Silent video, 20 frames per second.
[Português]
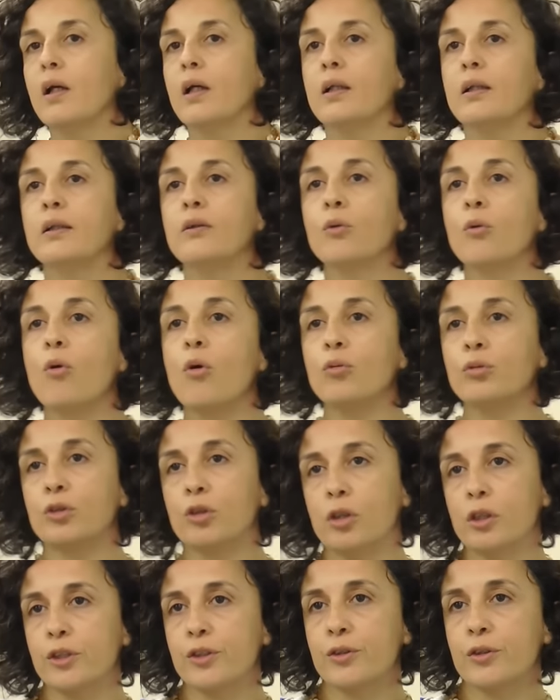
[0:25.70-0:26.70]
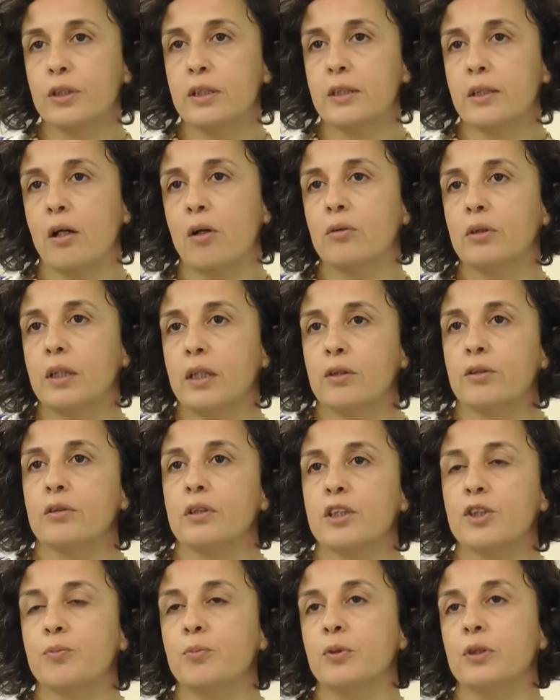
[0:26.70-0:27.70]
do controle social dentro
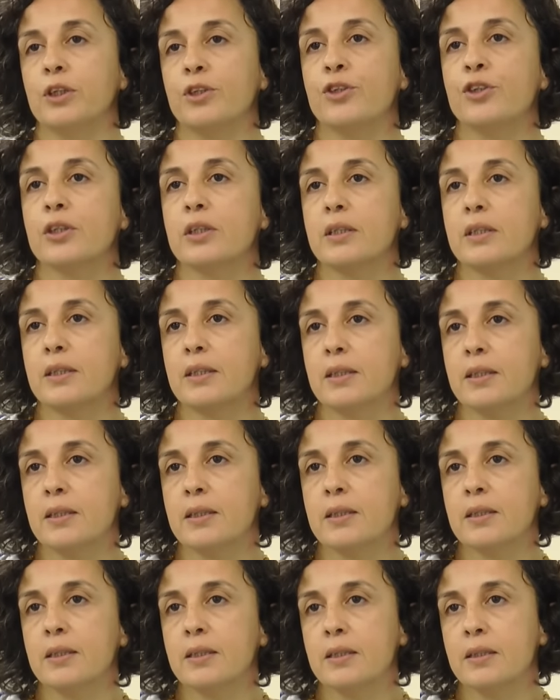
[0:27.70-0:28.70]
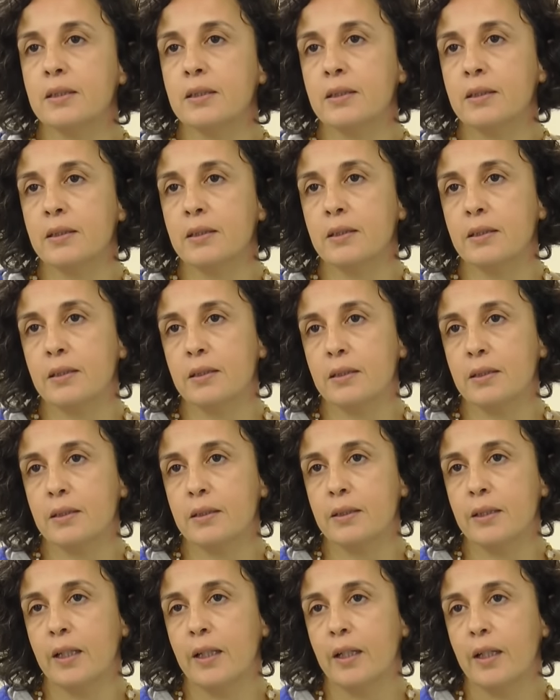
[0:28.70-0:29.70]
das políticas de
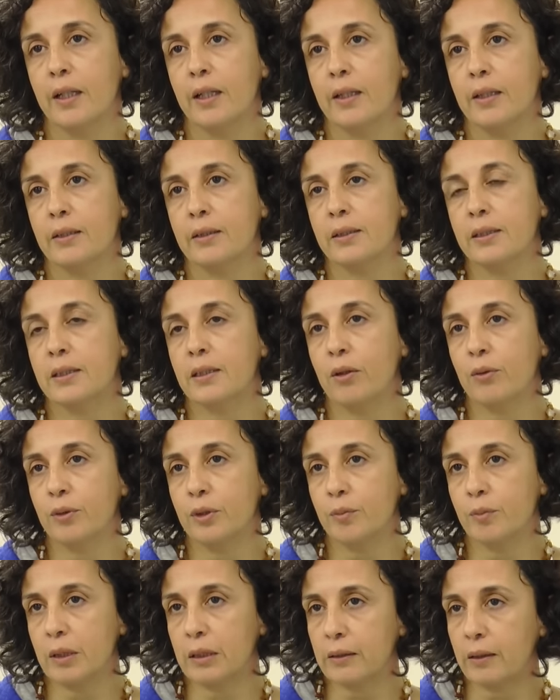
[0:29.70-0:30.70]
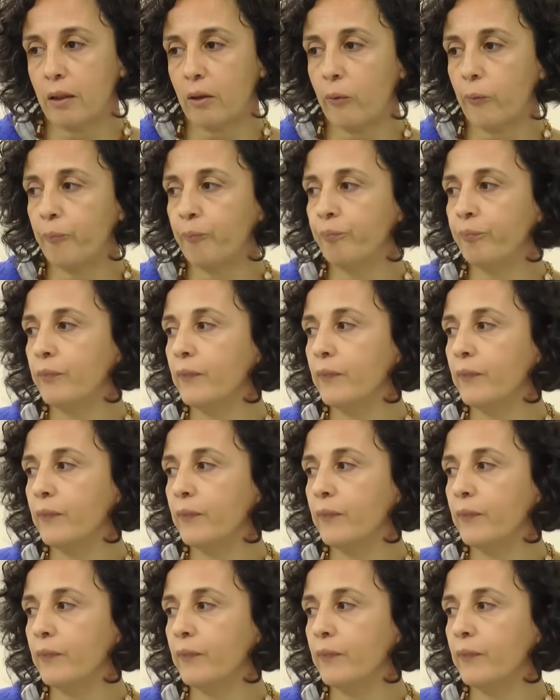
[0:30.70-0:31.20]
de saúde mental.